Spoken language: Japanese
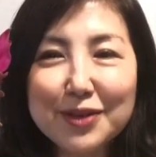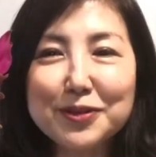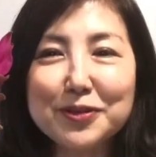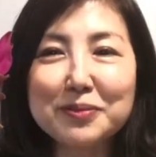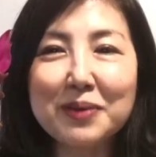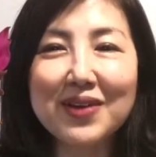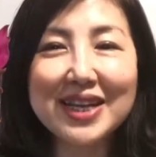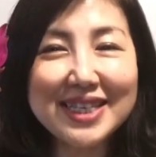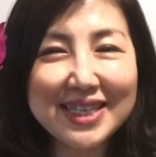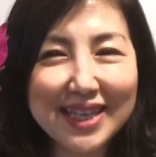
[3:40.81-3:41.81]
クルクマは
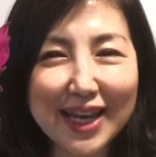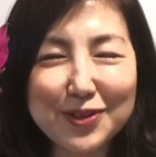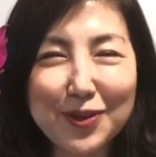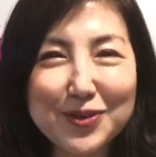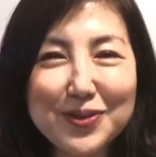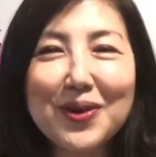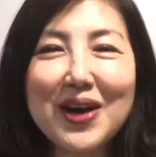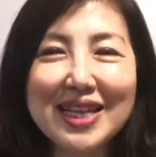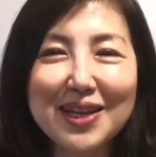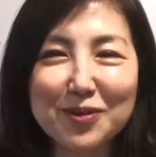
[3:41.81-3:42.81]
忍耐という
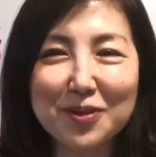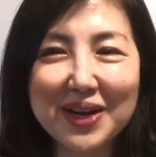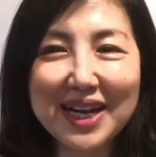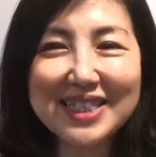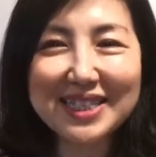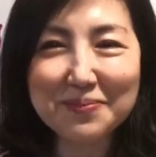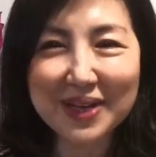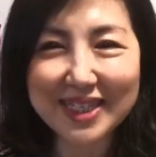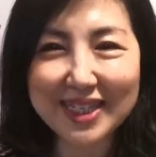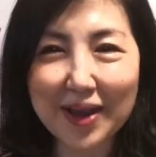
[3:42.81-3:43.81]
花言葉がつけ
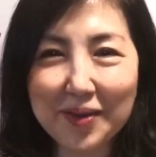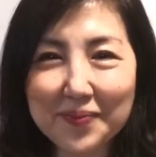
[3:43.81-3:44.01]
ました。